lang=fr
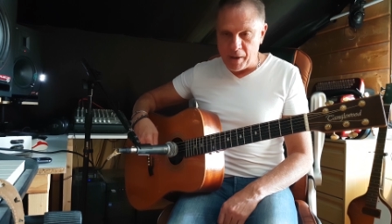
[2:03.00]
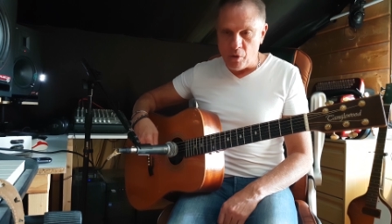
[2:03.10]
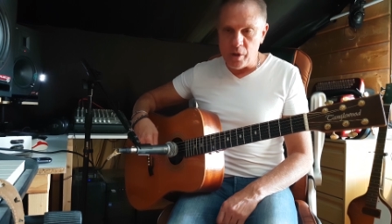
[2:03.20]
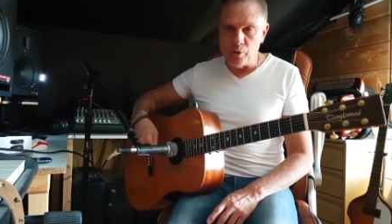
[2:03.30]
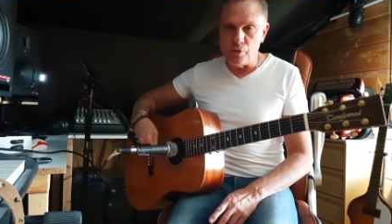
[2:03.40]

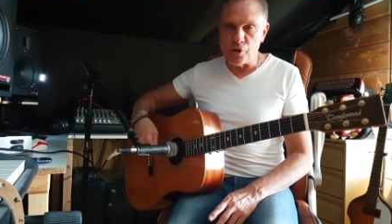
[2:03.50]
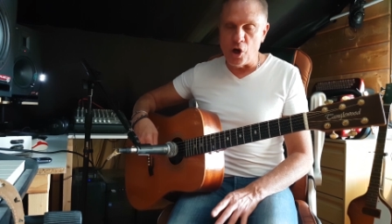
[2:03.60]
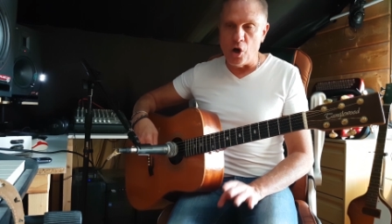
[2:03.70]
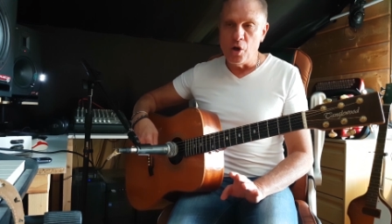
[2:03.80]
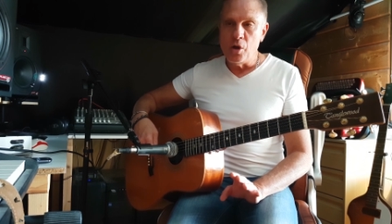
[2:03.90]
paroles et du
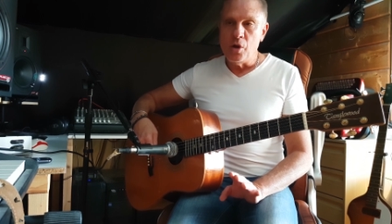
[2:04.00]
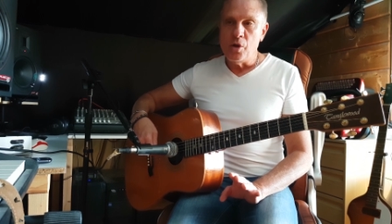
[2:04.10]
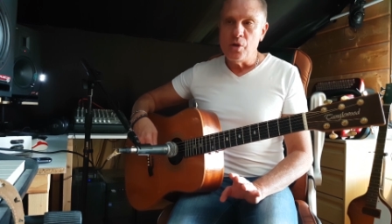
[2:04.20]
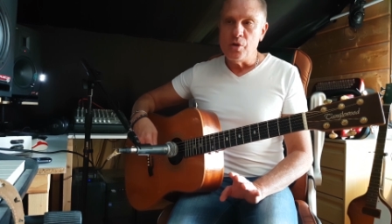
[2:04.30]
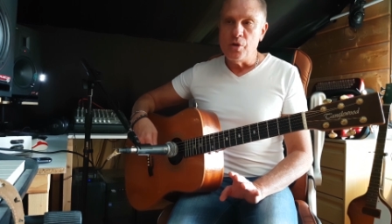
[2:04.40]
chant.
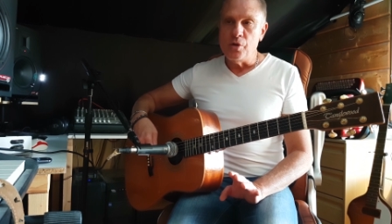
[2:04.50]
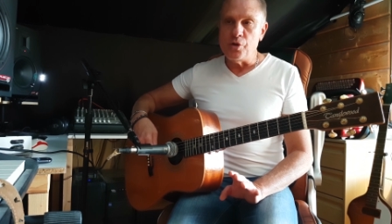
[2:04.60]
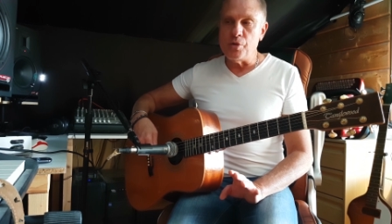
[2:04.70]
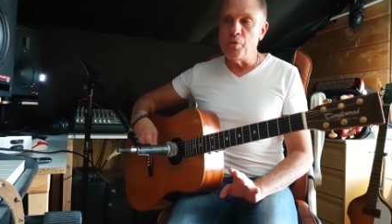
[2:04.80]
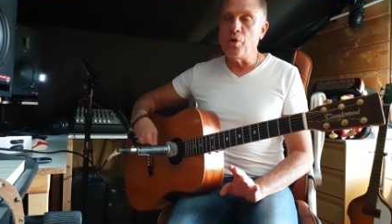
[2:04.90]

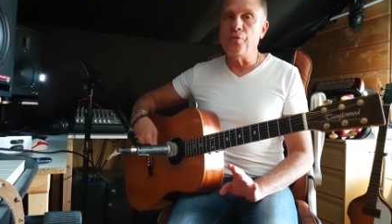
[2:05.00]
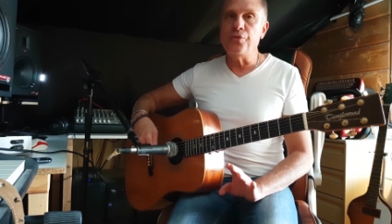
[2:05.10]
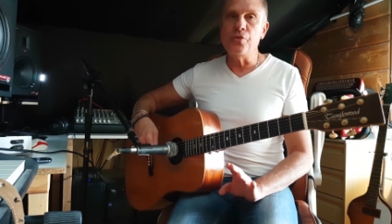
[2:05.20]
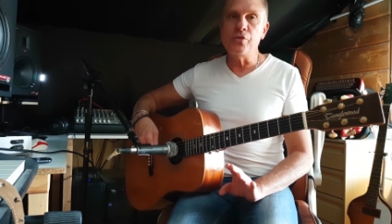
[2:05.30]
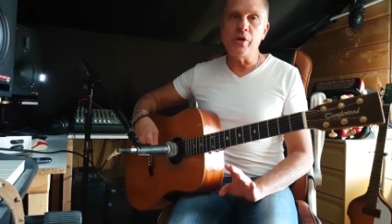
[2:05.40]
Je me
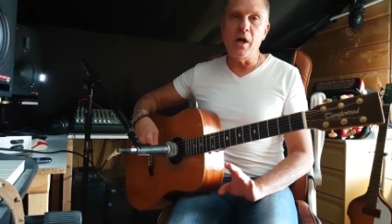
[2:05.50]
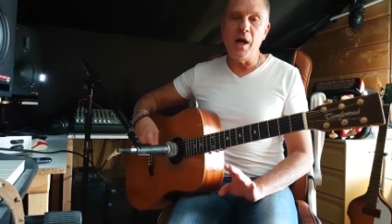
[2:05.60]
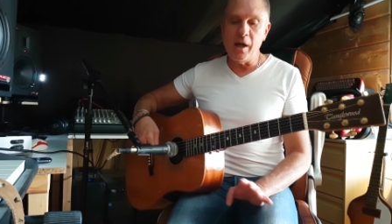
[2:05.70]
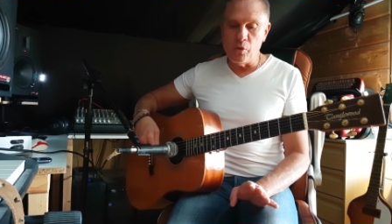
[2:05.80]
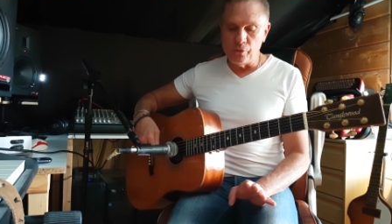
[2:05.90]
refuse
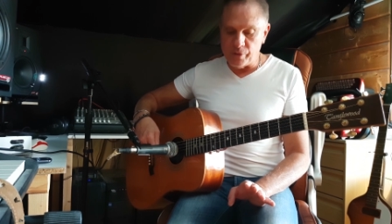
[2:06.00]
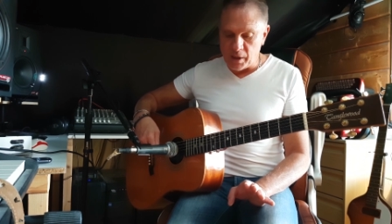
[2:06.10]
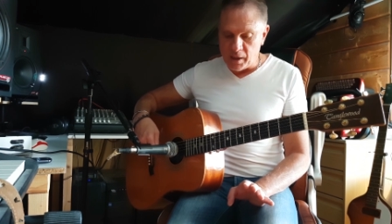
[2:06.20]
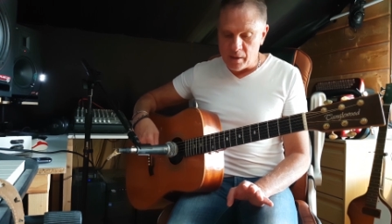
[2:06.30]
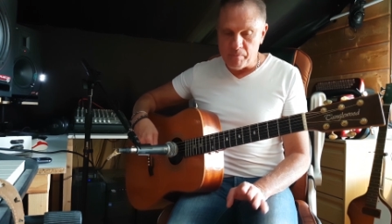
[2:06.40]
à
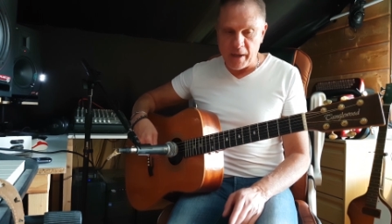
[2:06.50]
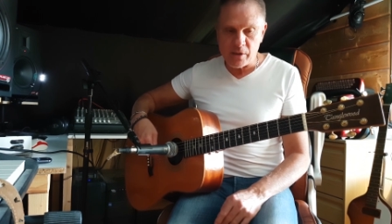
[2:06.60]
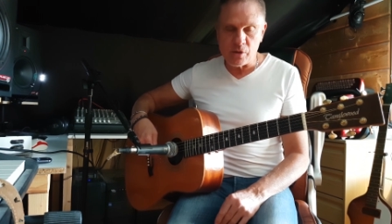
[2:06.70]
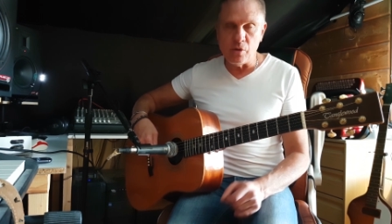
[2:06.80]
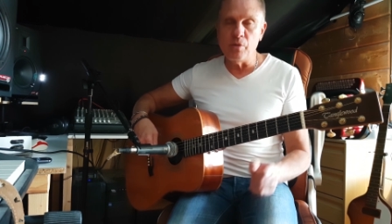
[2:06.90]
compter,
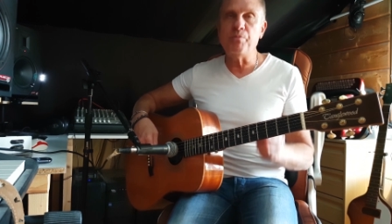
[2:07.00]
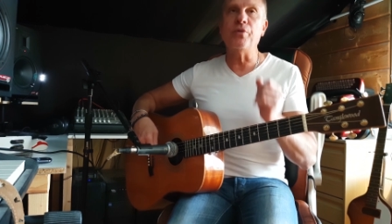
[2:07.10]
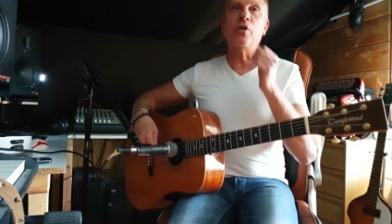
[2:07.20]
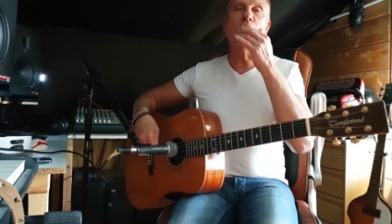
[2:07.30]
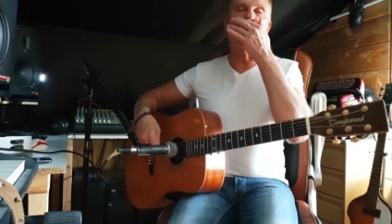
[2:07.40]
parce que,
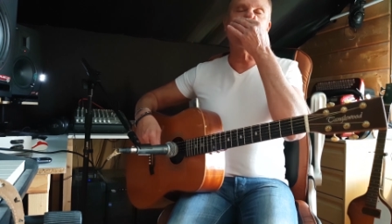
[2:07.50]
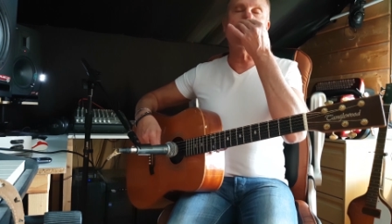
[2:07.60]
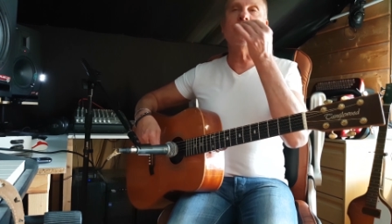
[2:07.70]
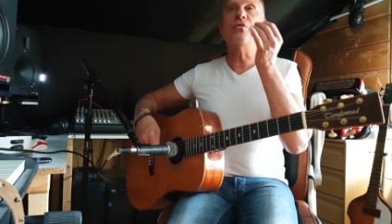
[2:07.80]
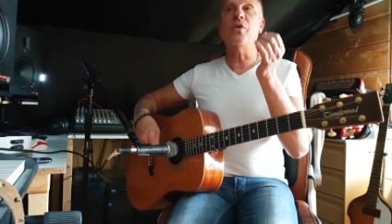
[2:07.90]

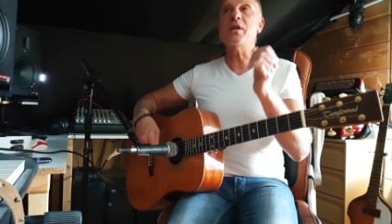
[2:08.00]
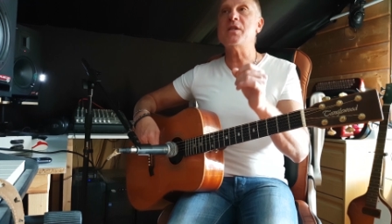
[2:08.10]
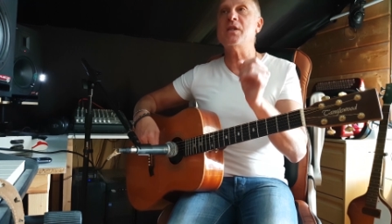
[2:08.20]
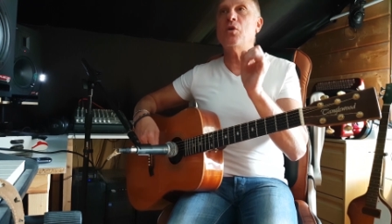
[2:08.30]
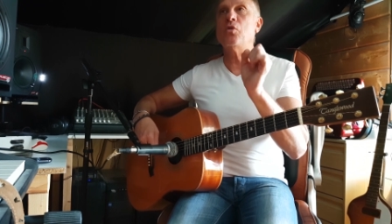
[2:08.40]
encore une fois,
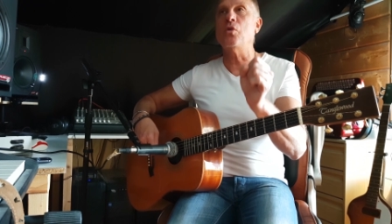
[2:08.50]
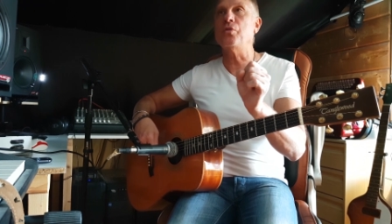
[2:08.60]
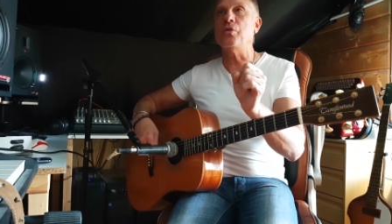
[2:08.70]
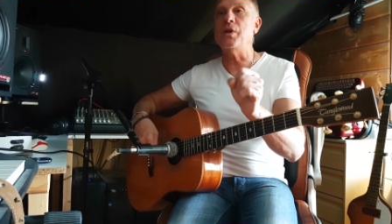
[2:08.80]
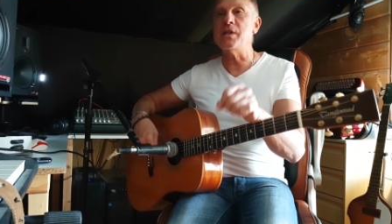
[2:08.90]
si on
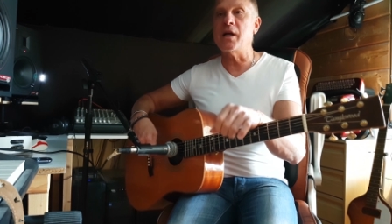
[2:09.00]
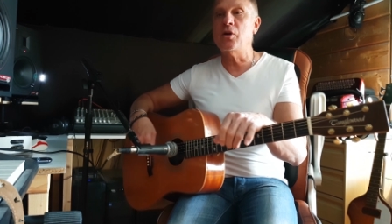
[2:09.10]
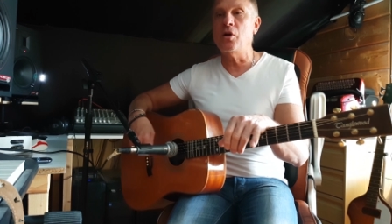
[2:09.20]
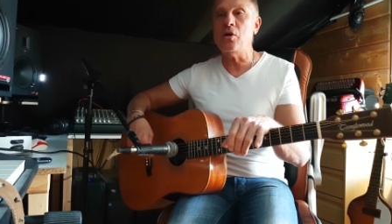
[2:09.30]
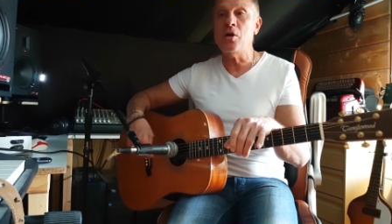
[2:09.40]
compte les
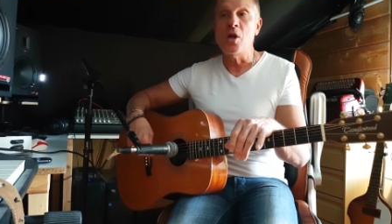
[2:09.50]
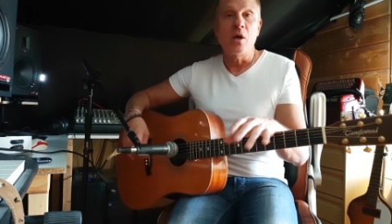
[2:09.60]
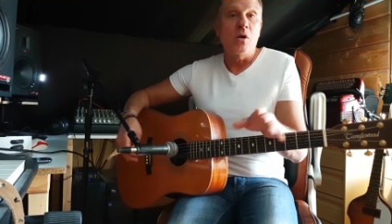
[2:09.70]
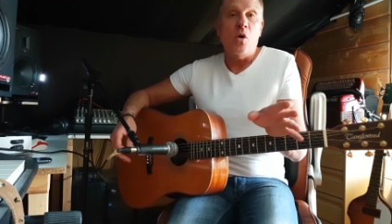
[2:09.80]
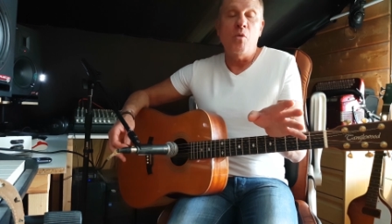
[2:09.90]
accords,
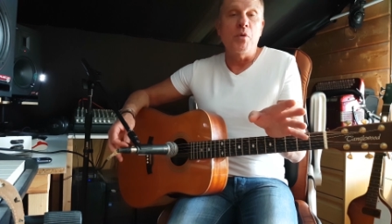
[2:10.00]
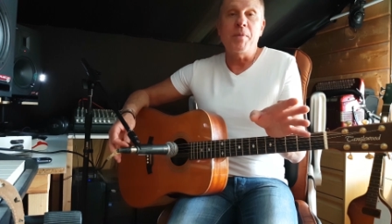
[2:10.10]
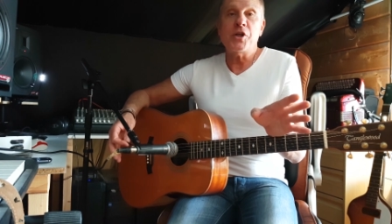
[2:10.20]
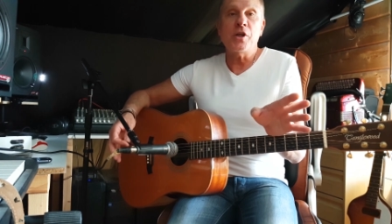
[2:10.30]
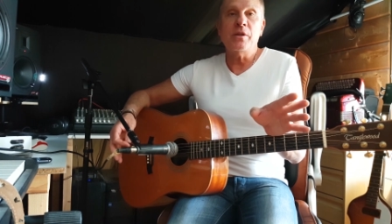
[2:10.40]
on ne peut
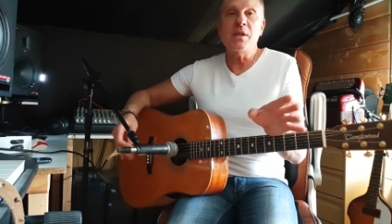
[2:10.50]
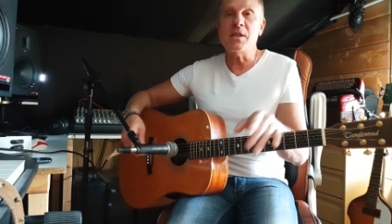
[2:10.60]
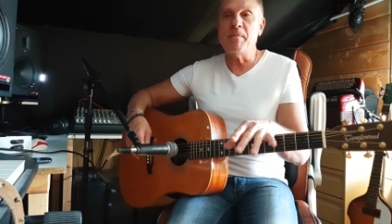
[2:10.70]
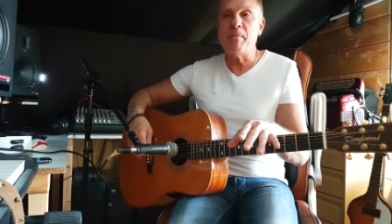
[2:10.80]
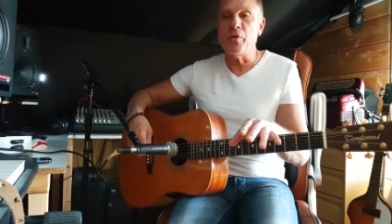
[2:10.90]
pas chanter,
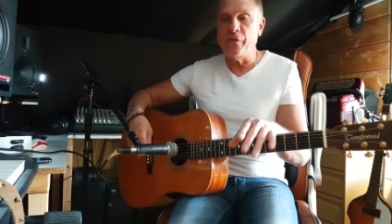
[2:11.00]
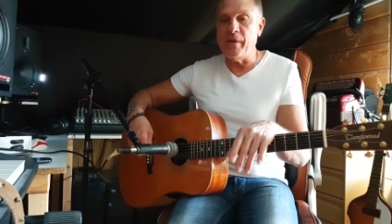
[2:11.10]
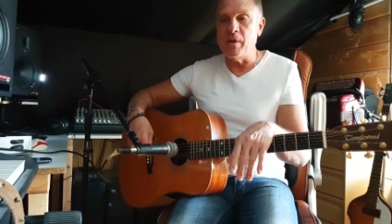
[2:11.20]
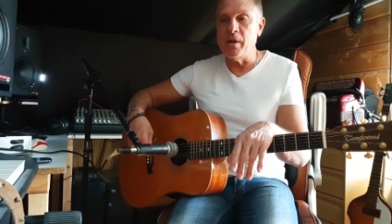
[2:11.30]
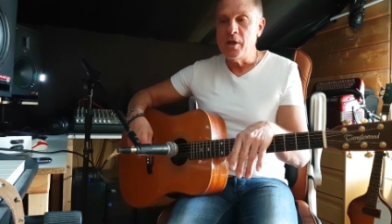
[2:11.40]
c'est pas
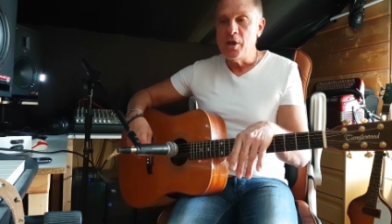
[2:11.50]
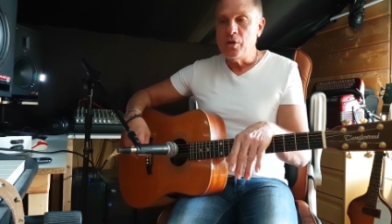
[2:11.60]
possible.